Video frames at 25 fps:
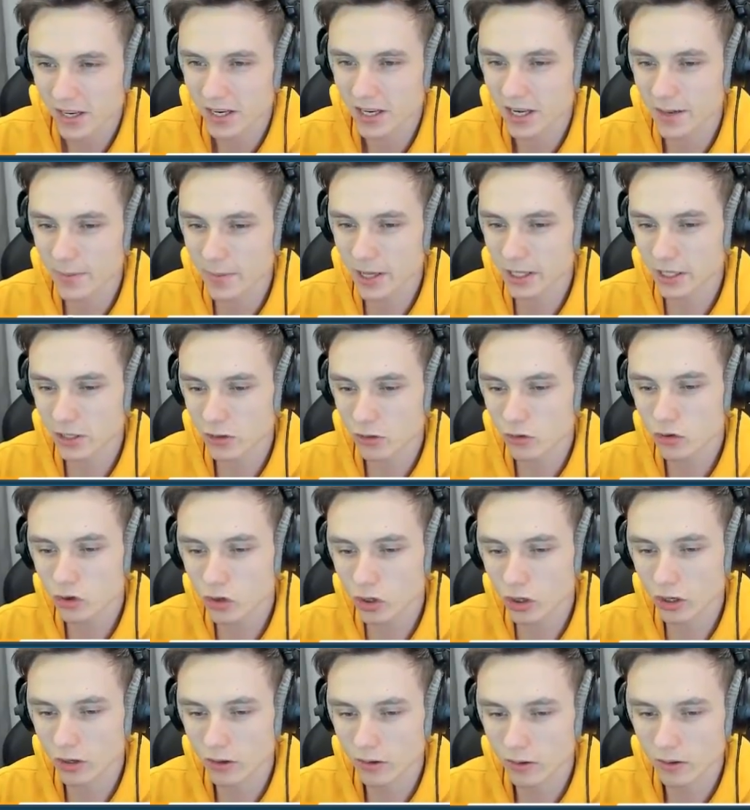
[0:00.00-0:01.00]
Ребята, ну
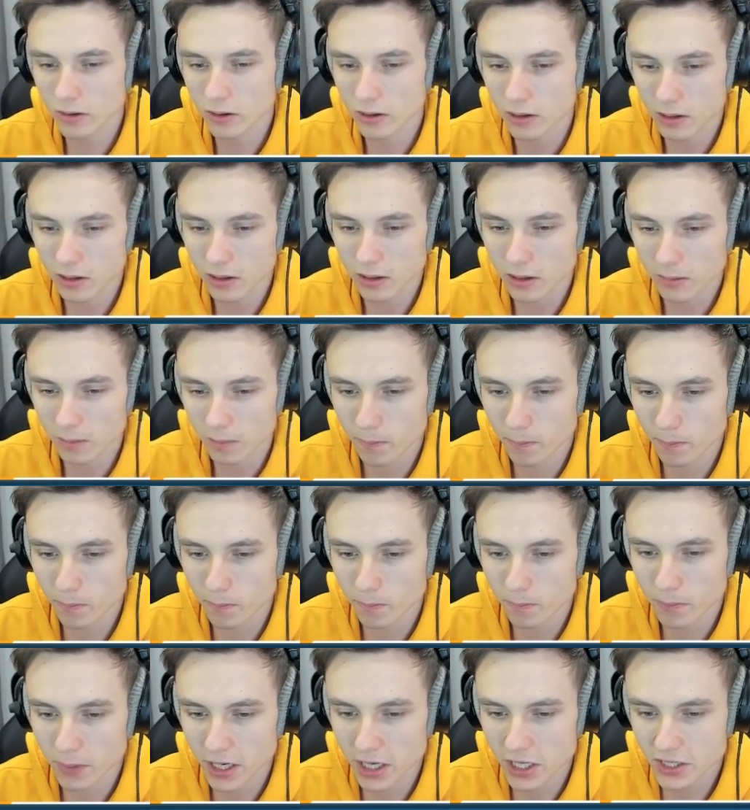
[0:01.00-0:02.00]
что,
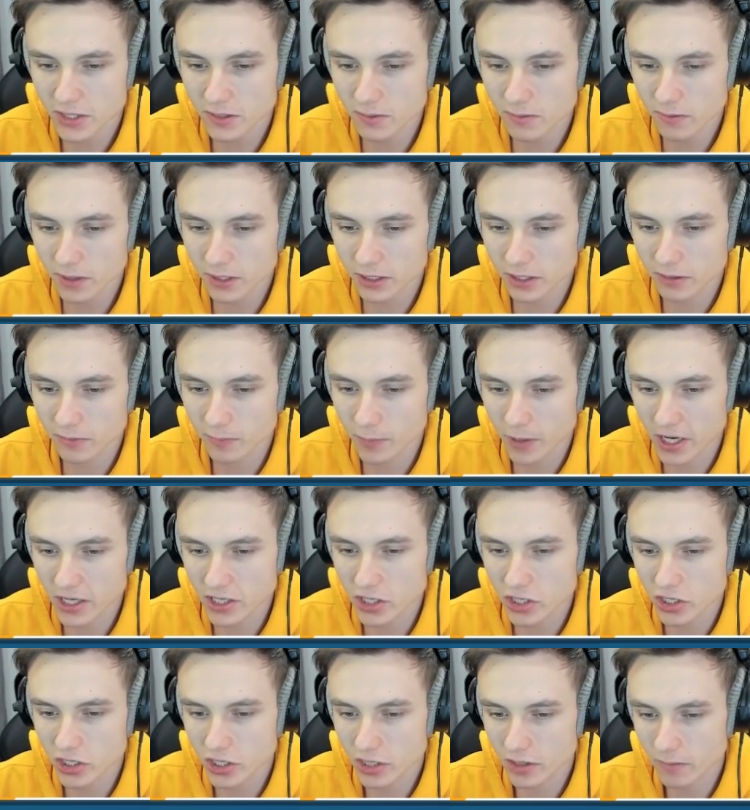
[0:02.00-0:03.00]
полетим в этот
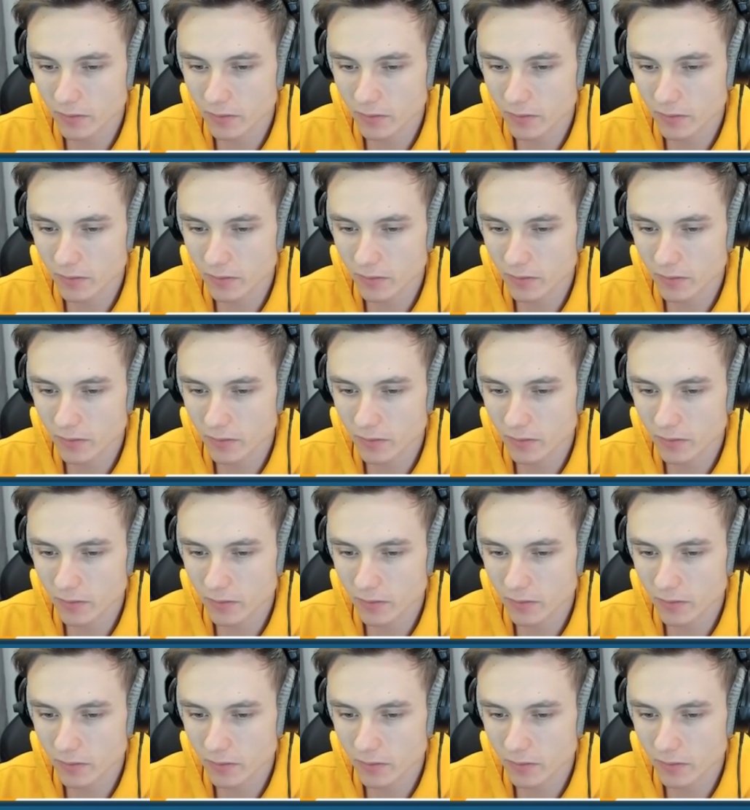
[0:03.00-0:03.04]
праздничный